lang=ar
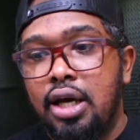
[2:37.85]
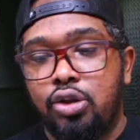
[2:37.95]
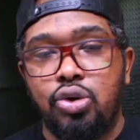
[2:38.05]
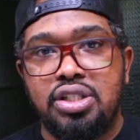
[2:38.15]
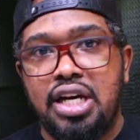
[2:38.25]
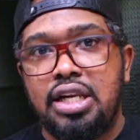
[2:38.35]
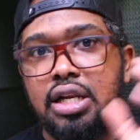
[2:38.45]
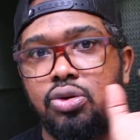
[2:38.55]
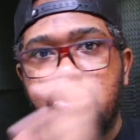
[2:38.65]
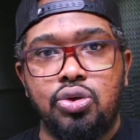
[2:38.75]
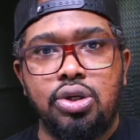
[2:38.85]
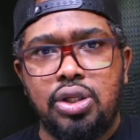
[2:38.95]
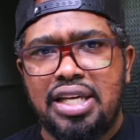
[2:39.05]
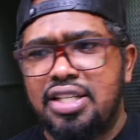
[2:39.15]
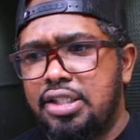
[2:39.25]
اتوجه عليه لو الستور
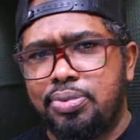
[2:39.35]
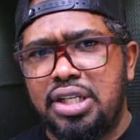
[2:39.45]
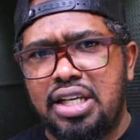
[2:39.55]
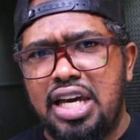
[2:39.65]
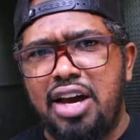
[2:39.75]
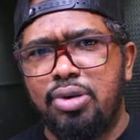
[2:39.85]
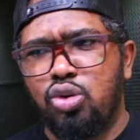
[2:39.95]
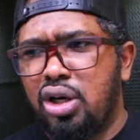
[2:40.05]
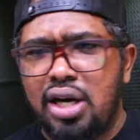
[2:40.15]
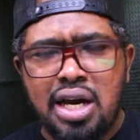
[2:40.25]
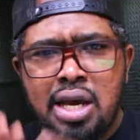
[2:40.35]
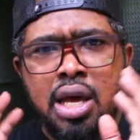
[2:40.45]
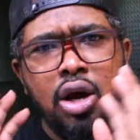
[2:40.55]
الخليجي بشكل عام اتوقع